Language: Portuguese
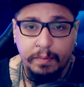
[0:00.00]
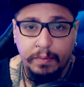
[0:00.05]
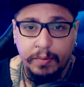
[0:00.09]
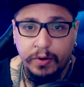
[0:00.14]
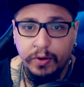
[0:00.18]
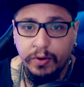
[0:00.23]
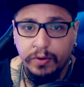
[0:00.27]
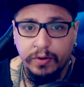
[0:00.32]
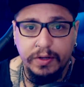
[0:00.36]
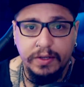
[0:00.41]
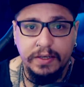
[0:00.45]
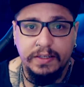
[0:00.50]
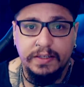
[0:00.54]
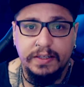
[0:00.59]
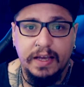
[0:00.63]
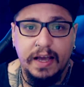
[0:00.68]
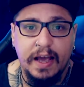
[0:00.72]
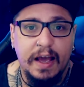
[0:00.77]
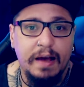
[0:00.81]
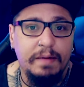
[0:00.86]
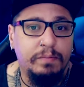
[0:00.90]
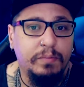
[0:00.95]

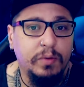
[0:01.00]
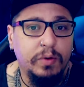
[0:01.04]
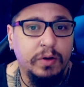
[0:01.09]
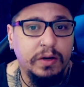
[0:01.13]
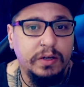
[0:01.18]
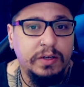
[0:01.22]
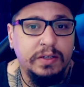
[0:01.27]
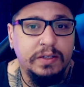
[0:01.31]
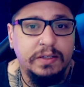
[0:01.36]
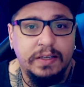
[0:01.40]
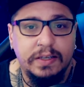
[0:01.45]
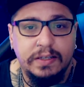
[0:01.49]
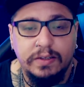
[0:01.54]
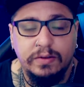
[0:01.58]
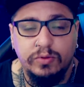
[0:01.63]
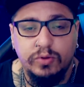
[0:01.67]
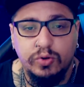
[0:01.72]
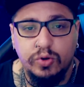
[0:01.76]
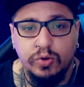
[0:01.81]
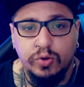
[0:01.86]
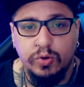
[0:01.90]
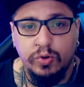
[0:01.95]
prioriza a
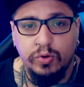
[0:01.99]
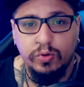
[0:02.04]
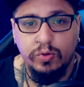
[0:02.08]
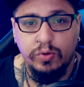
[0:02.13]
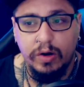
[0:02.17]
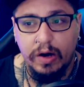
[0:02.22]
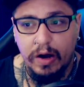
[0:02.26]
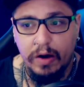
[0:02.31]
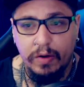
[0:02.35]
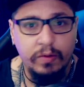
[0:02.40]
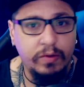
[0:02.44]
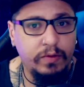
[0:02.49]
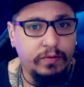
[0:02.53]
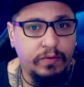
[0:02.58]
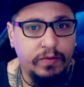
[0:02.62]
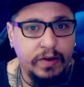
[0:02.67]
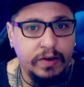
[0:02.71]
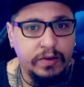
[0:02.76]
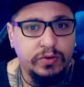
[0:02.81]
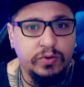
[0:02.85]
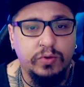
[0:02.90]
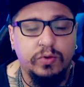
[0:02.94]
monetização do jogo ao
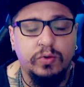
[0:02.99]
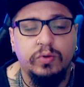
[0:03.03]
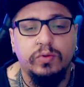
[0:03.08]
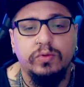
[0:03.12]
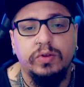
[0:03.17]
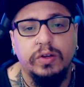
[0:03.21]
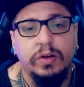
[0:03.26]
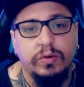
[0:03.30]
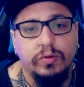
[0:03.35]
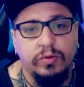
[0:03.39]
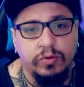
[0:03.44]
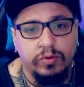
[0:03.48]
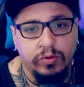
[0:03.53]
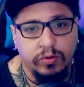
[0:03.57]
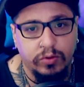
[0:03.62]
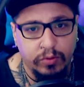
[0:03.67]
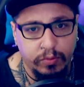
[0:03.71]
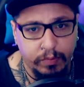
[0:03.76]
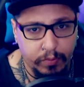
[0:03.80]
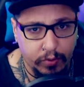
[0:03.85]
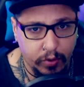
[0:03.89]
invés do conteúdo do